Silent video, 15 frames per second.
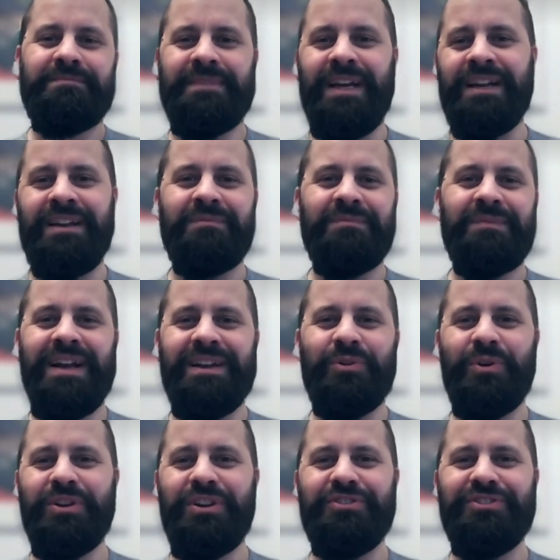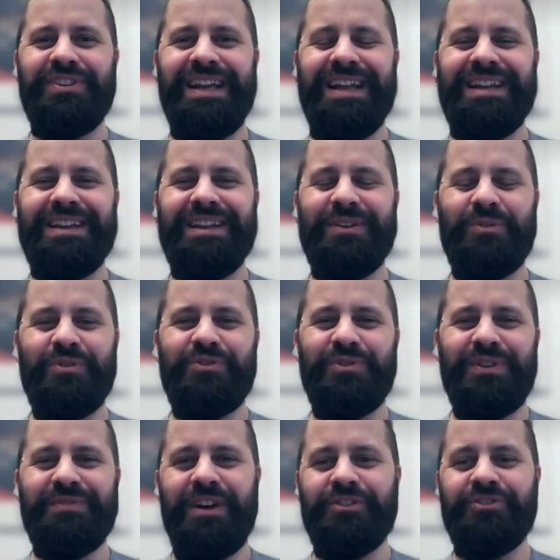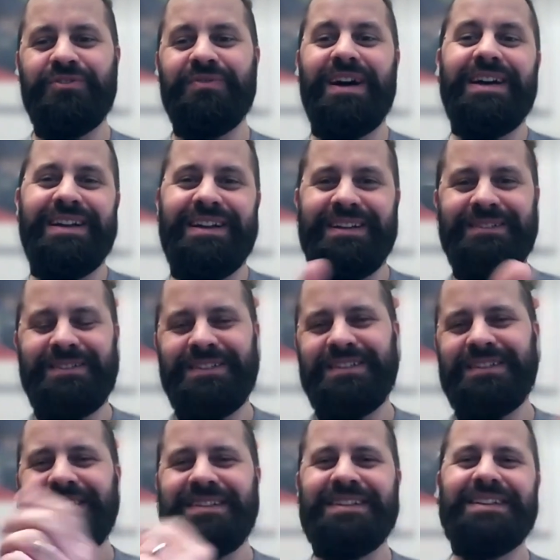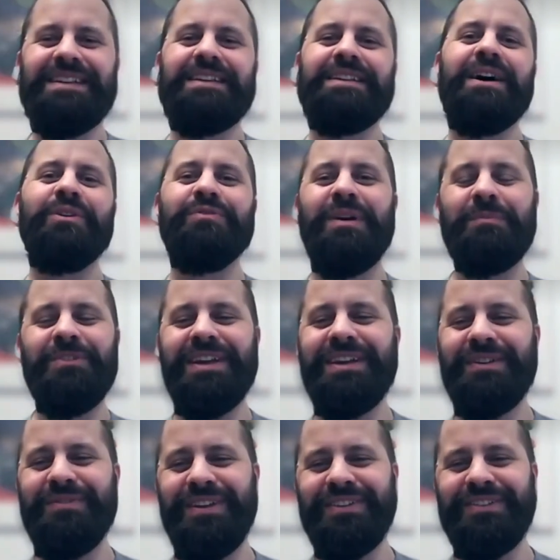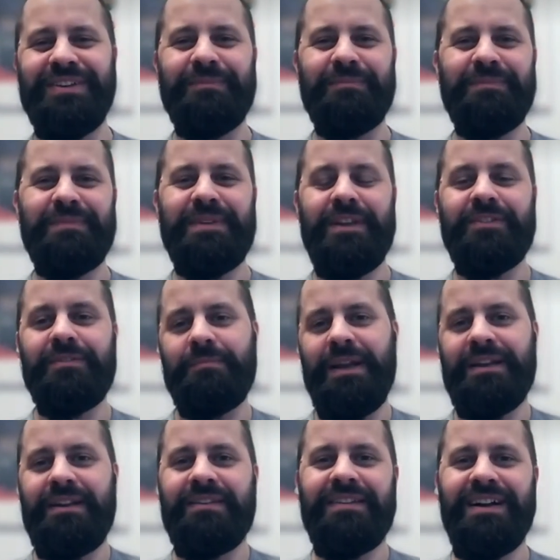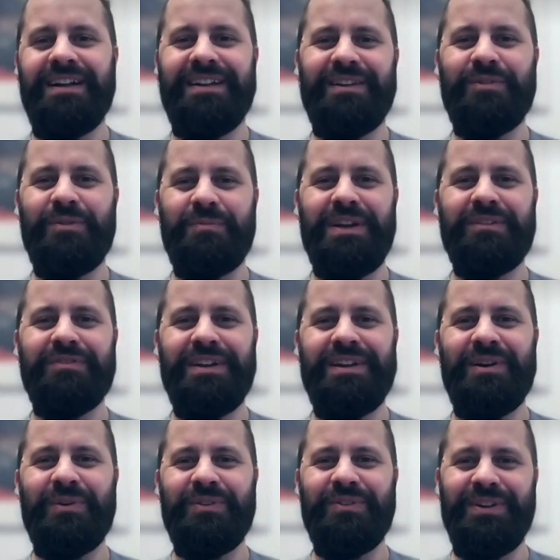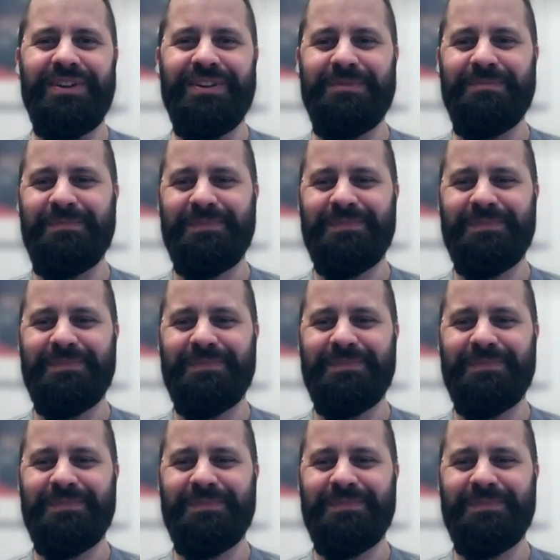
dann kann Dordisch die Hände in Unschuld waschen, weil darauf haben sie ja hingewiesen, dass man den Zahlen nicht unbedingt vertrauen sollte.